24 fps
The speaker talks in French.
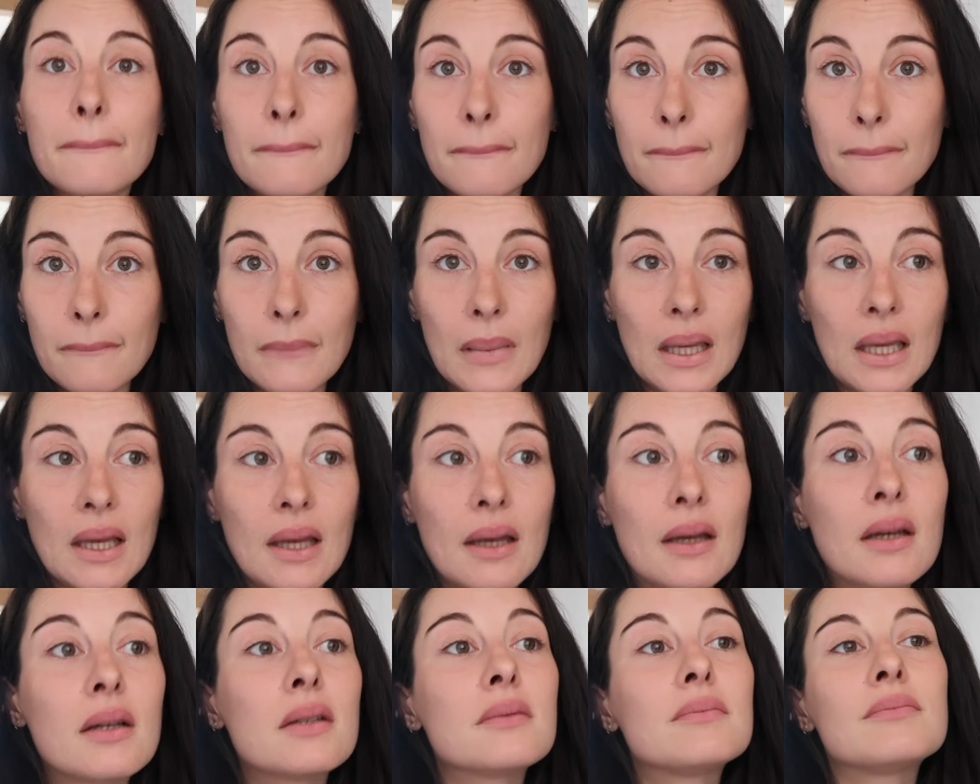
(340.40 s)

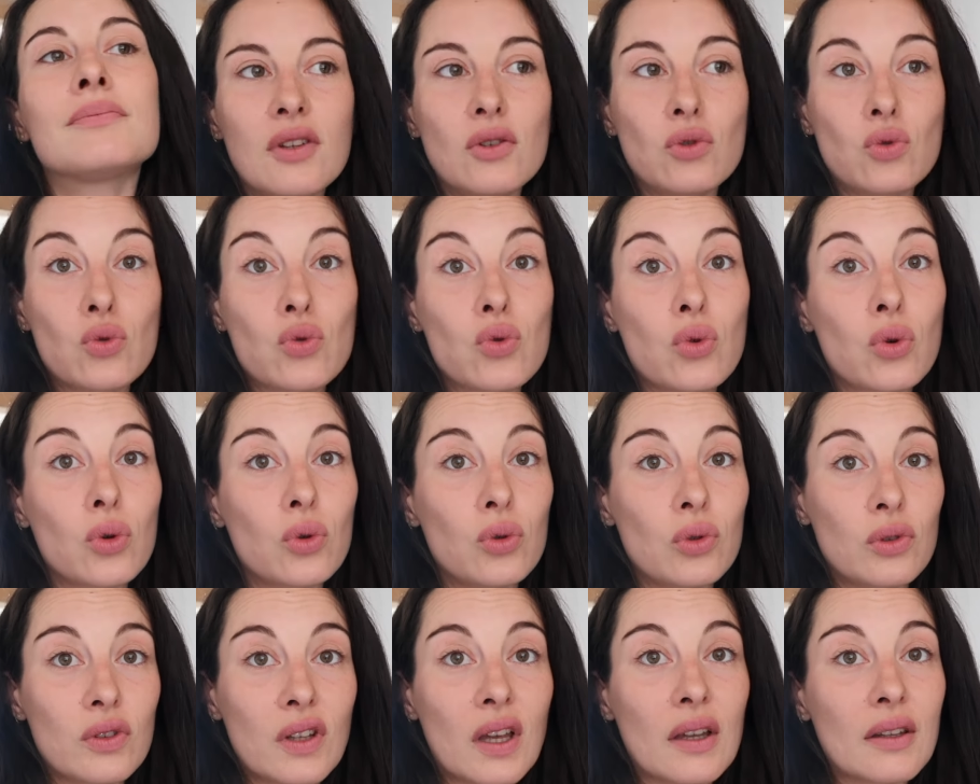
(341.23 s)
Mais c'est toujours
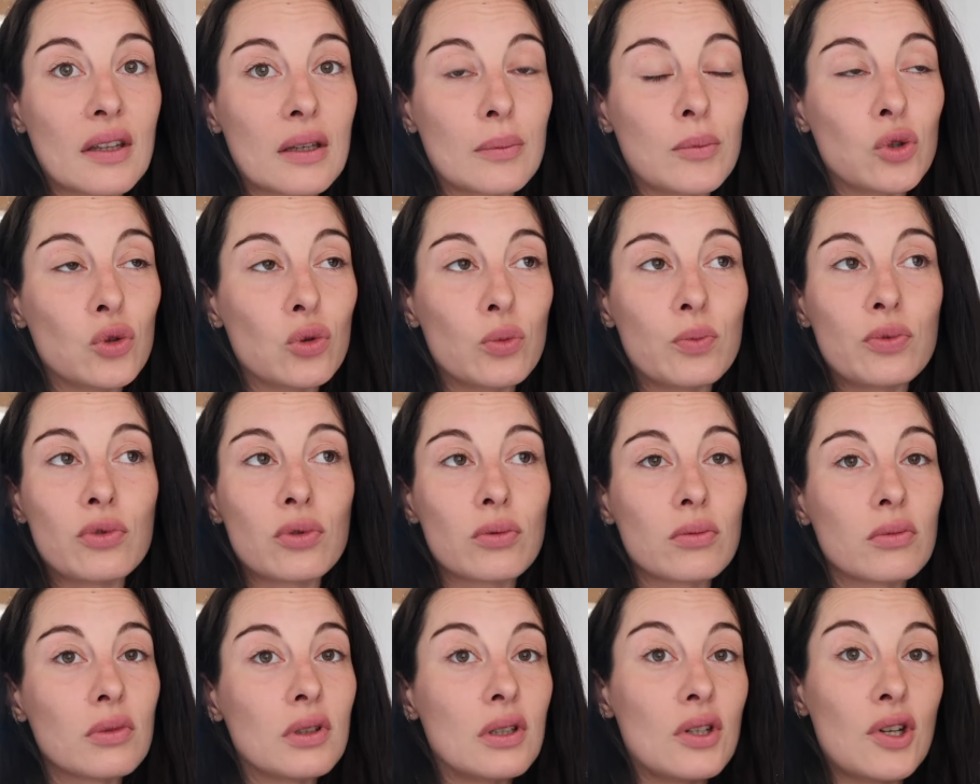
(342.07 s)
une très très bonne
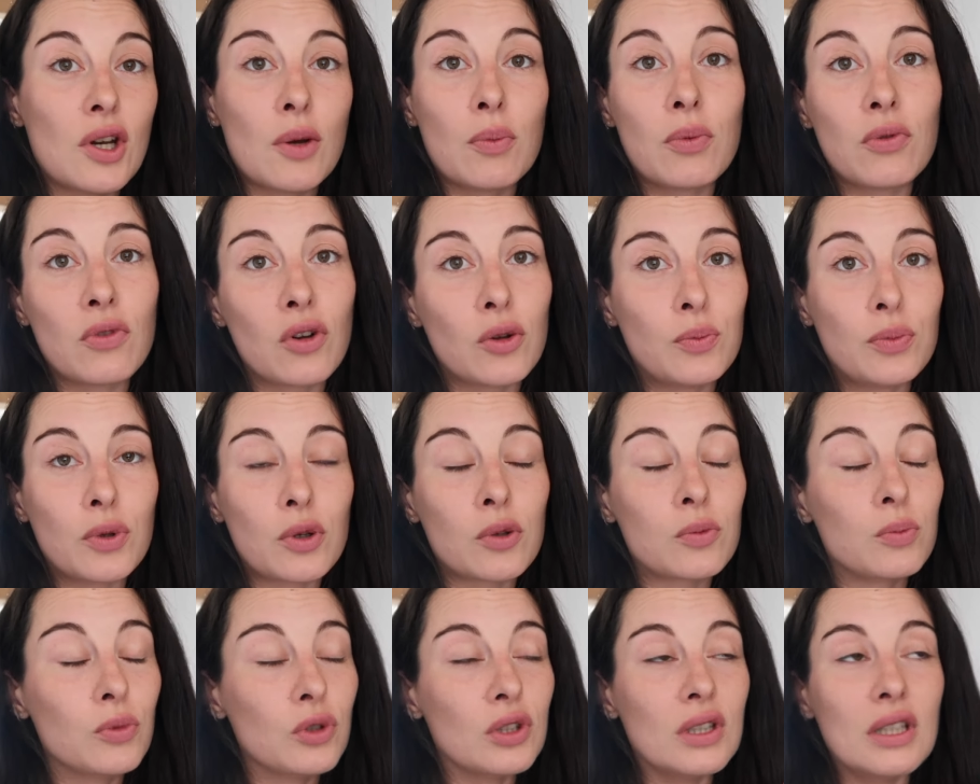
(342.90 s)
option, déjà pour votre
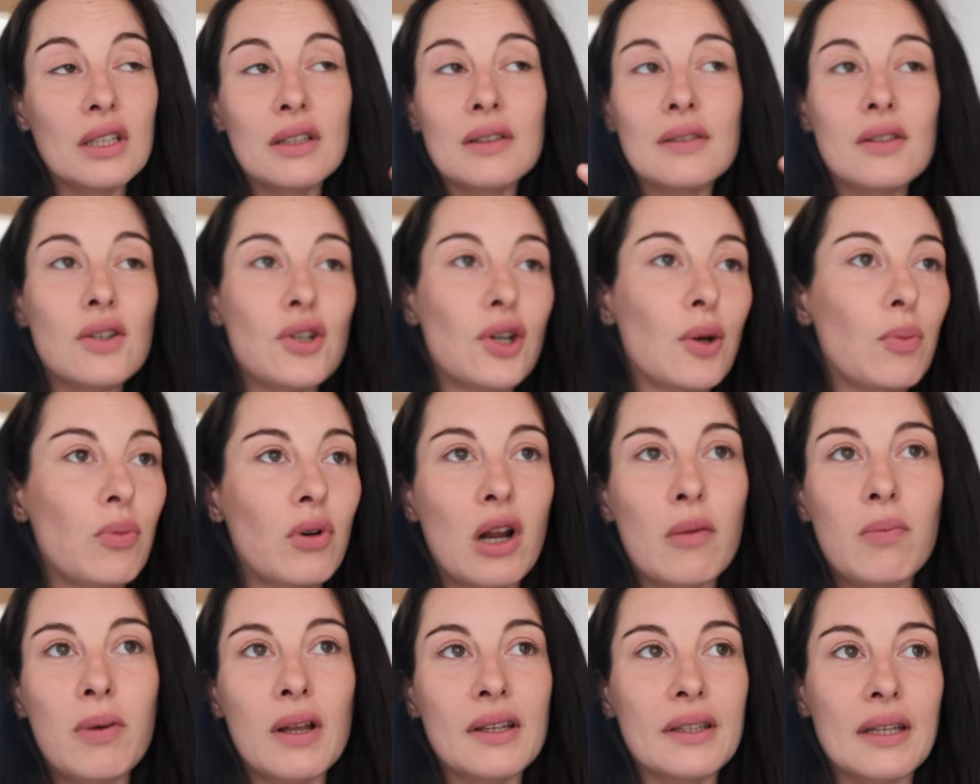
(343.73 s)
porte-monnaie, déjà pour
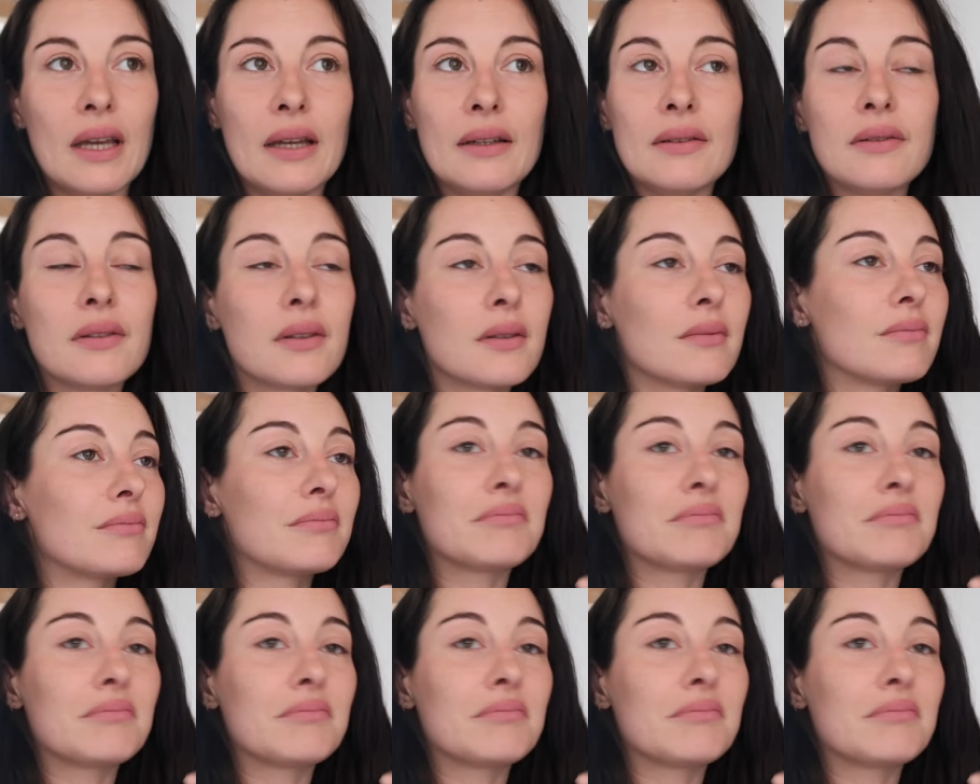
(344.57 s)
la planète,